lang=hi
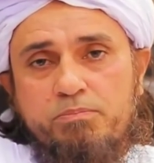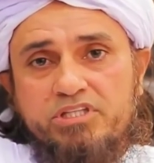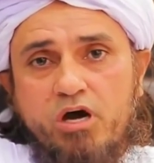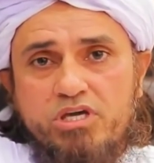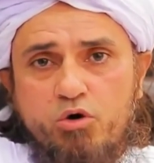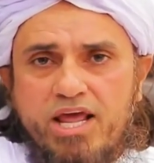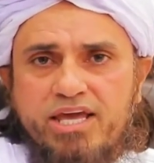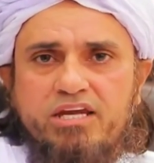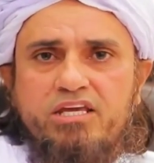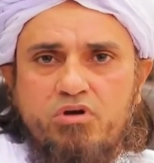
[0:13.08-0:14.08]
तो बताओ ये हो
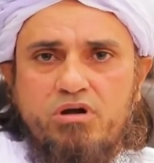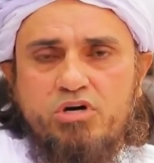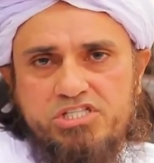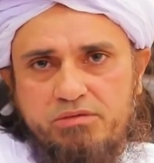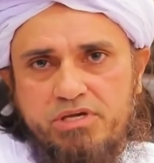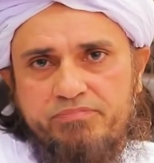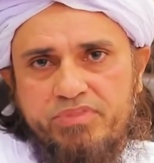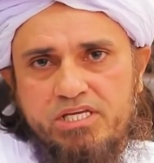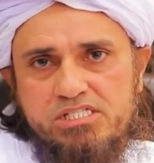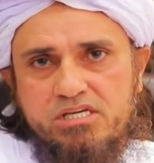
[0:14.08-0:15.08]
रहा है कि नहीं हो रहा माशरे में
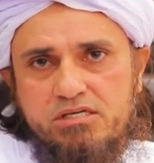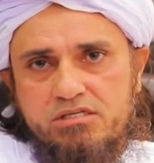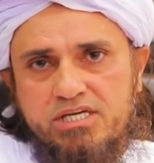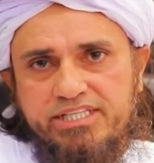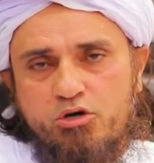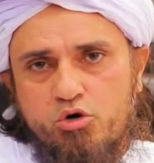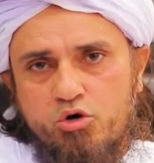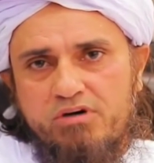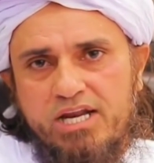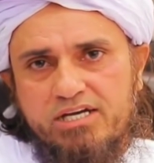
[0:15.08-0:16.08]
इस गधे
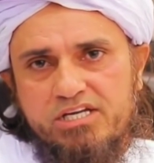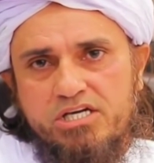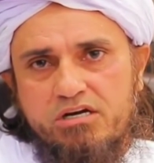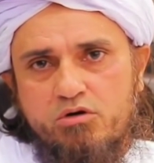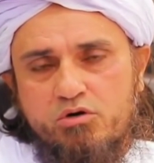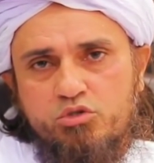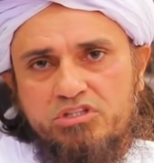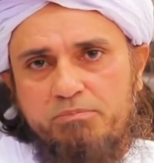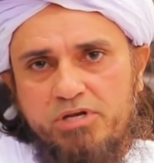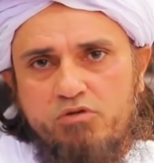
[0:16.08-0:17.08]
घोड़ों वाला कल्चर और
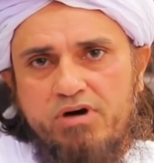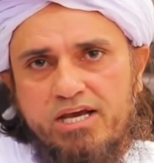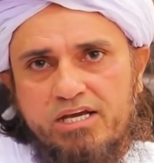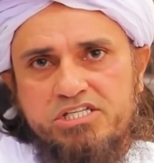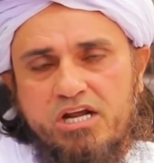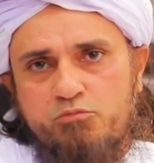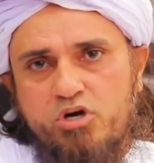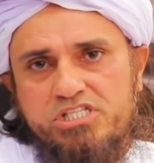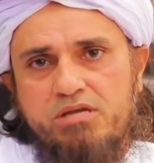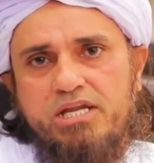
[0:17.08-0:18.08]
कुत्ते बिलियों वाला कल्चर
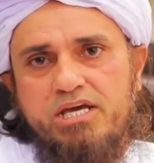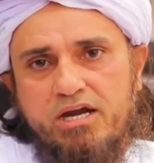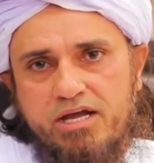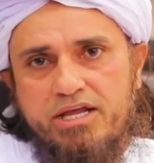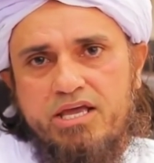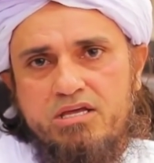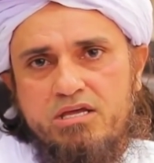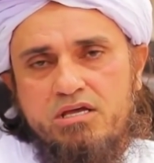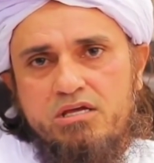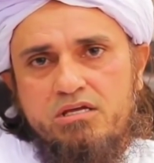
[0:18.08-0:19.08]
आप माशरे में लेकर आ रहे
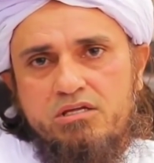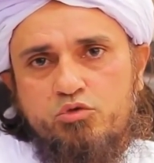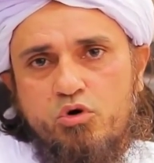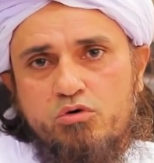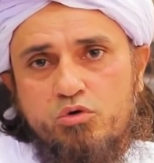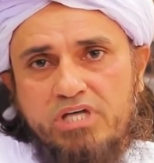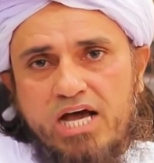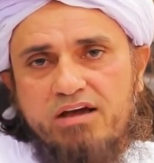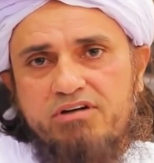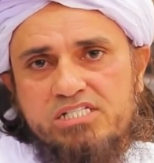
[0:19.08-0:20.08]
हैं तो
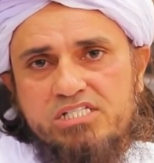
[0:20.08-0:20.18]
खुदा